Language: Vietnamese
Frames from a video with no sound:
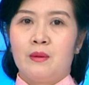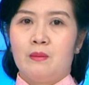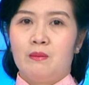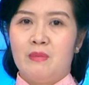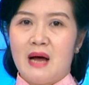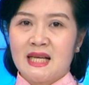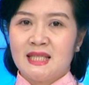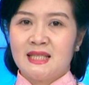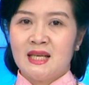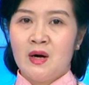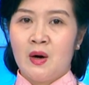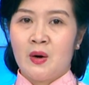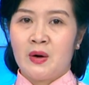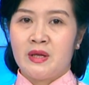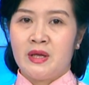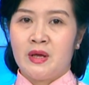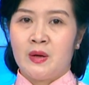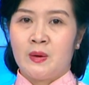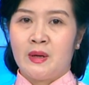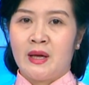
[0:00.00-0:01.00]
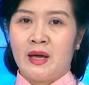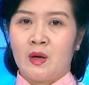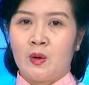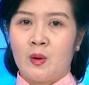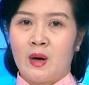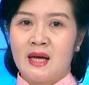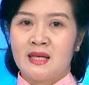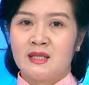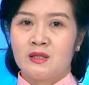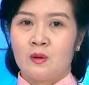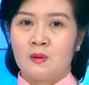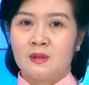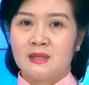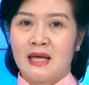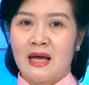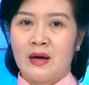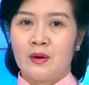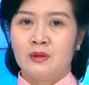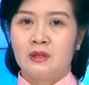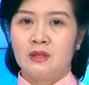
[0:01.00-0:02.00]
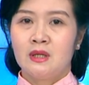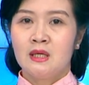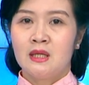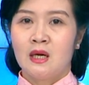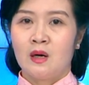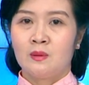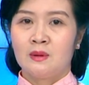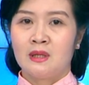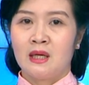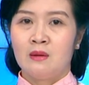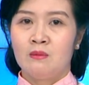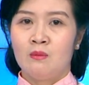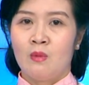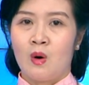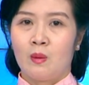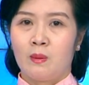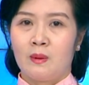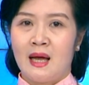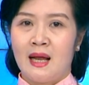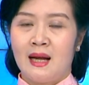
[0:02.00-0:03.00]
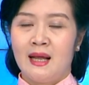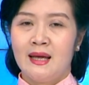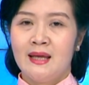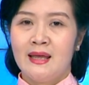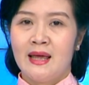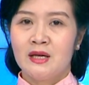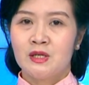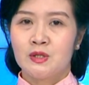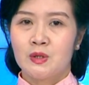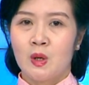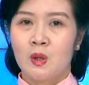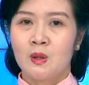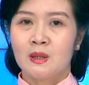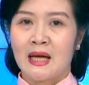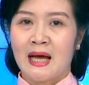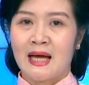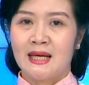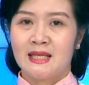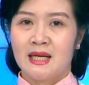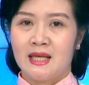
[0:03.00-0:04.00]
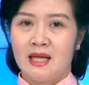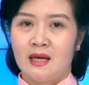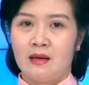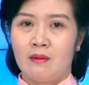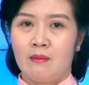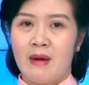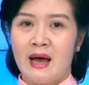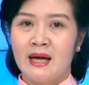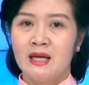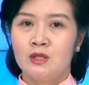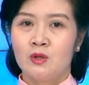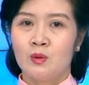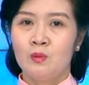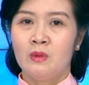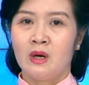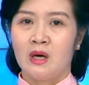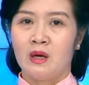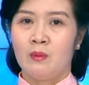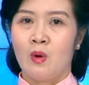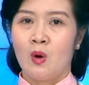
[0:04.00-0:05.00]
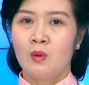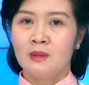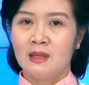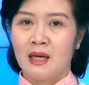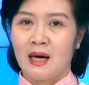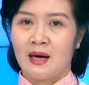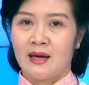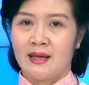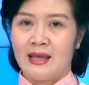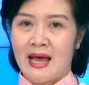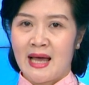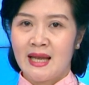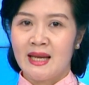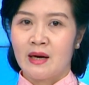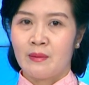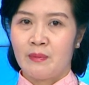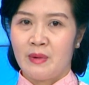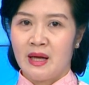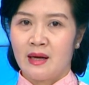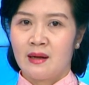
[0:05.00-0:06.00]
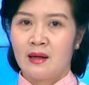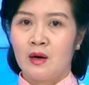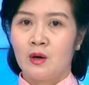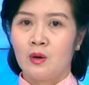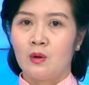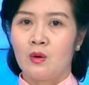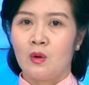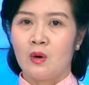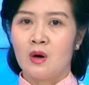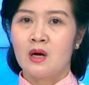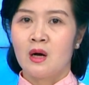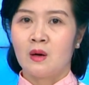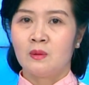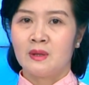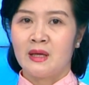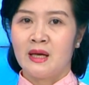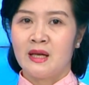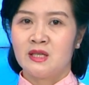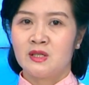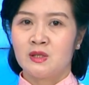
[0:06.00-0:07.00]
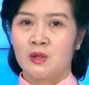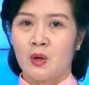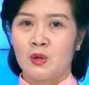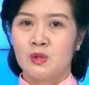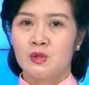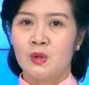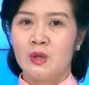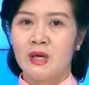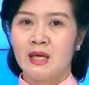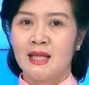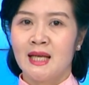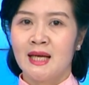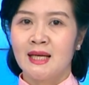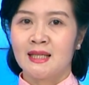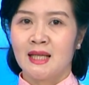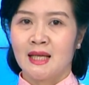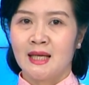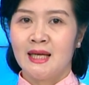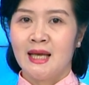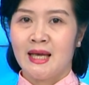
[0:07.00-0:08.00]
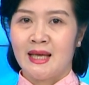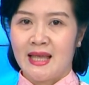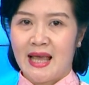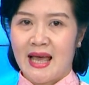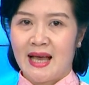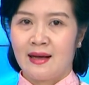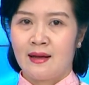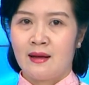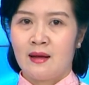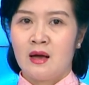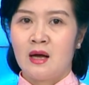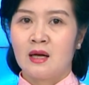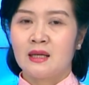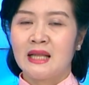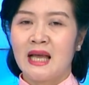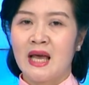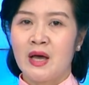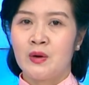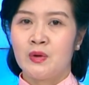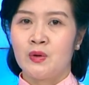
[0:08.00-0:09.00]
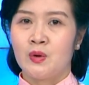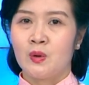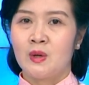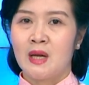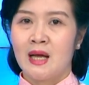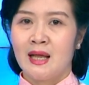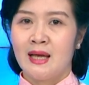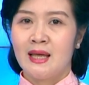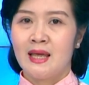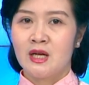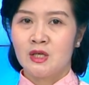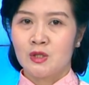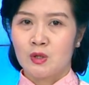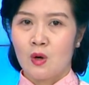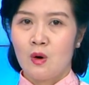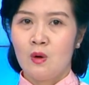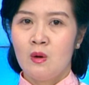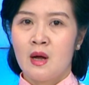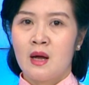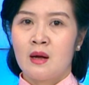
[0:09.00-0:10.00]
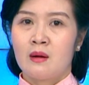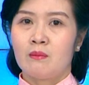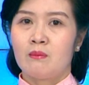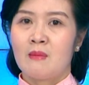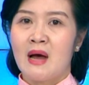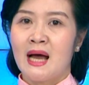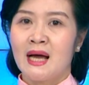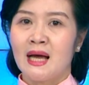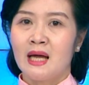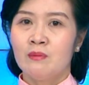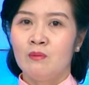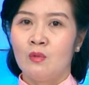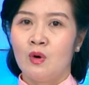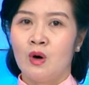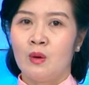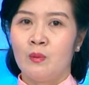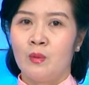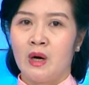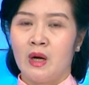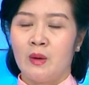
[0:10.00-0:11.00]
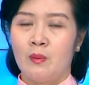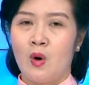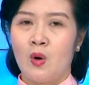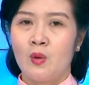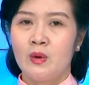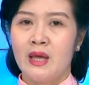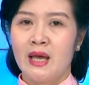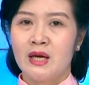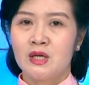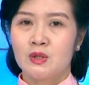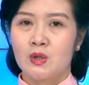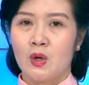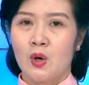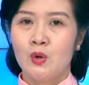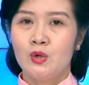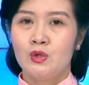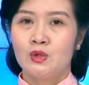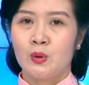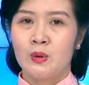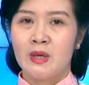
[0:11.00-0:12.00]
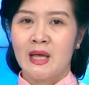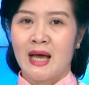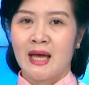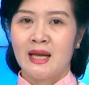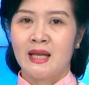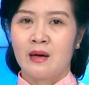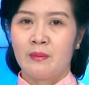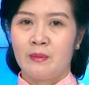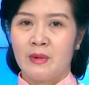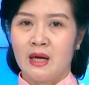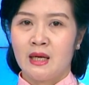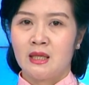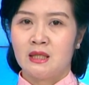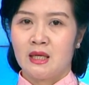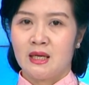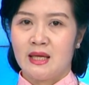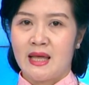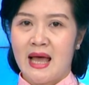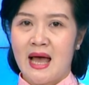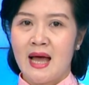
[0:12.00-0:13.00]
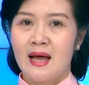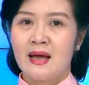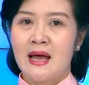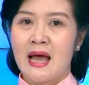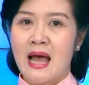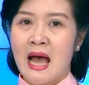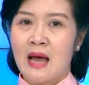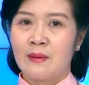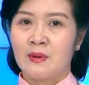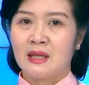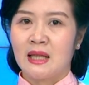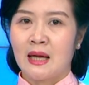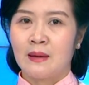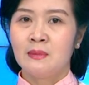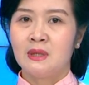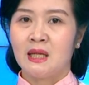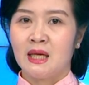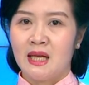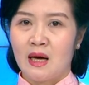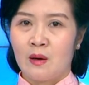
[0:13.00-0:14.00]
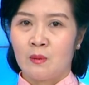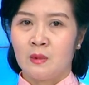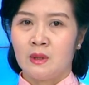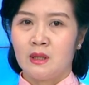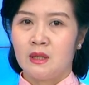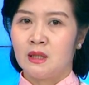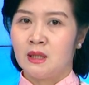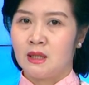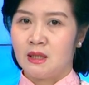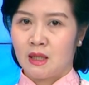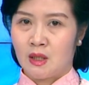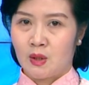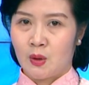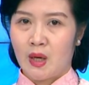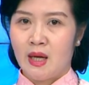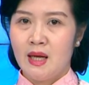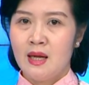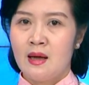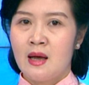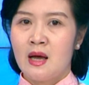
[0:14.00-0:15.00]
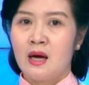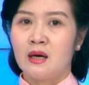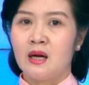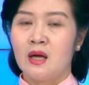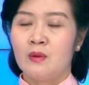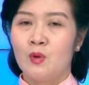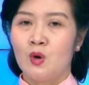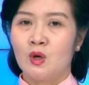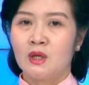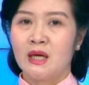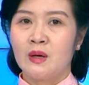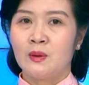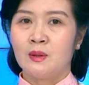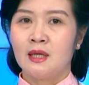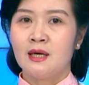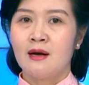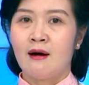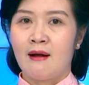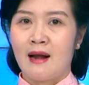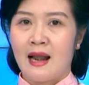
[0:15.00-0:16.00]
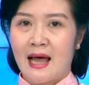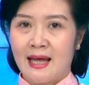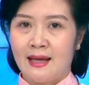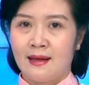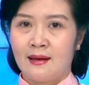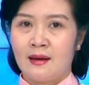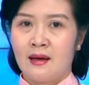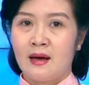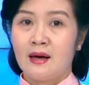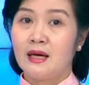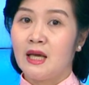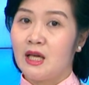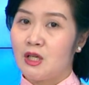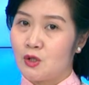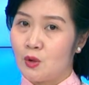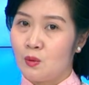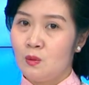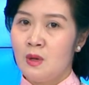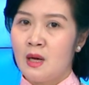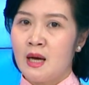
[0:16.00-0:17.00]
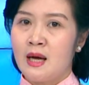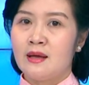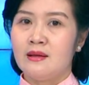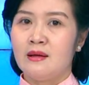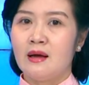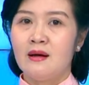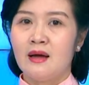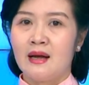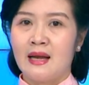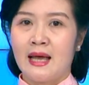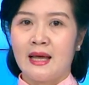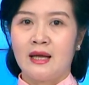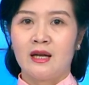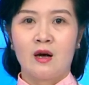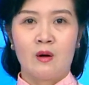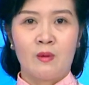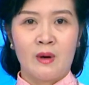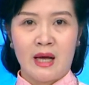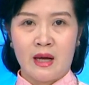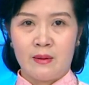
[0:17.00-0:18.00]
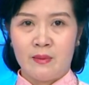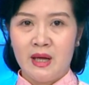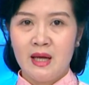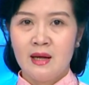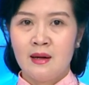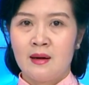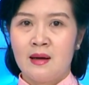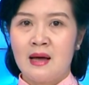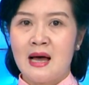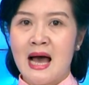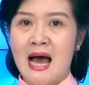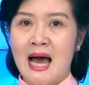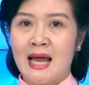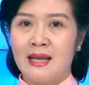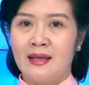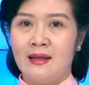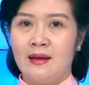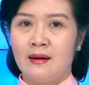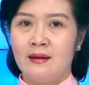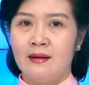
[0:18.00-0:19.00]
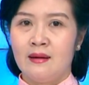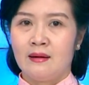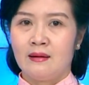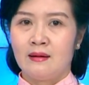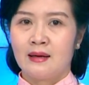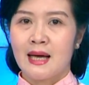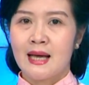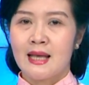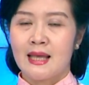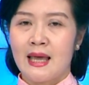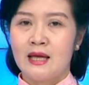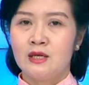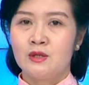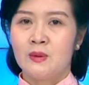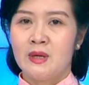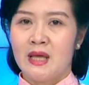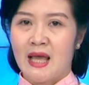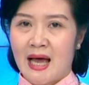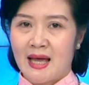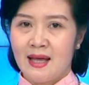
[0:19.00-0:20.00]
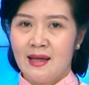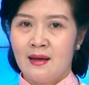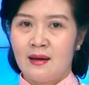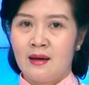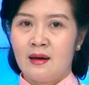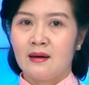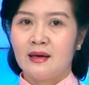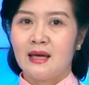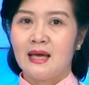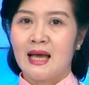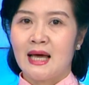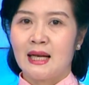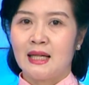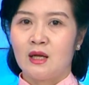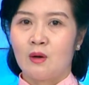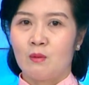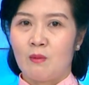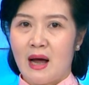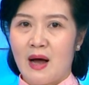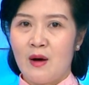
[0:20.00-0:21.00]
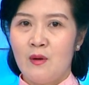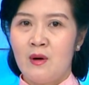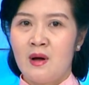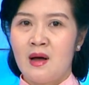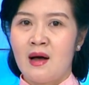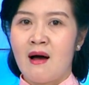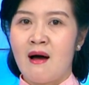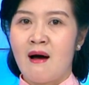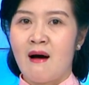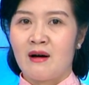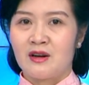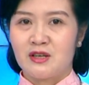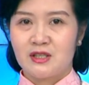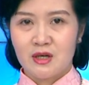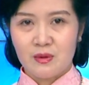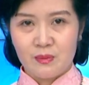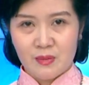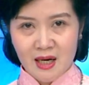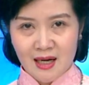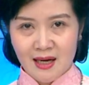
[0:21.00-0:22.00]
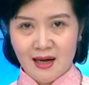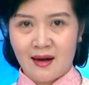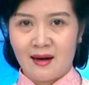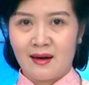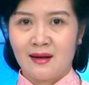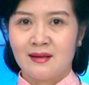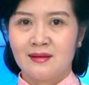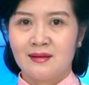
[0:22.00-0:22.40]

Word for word: Mạng xã hội nhiều ngày qua xôn xao trước thông tin một đại lý vé số tại Trà Vinh bán trúng 14 tờ giải đặc biệt của công ty sổ số kiến thiết tỉnh Kiên Giang. Theo chủ đại lý vé số, ba khách mua 14 vé số trúng giải đặc biệt trị giá 28 tỷ đồng chưa trừ thuế đều mua theo hình thức online. Khi trúng, những người này không hề biết anh vẫn giữ các vé trúng giải. Khi anh thông báo, họ rất bất ngờ.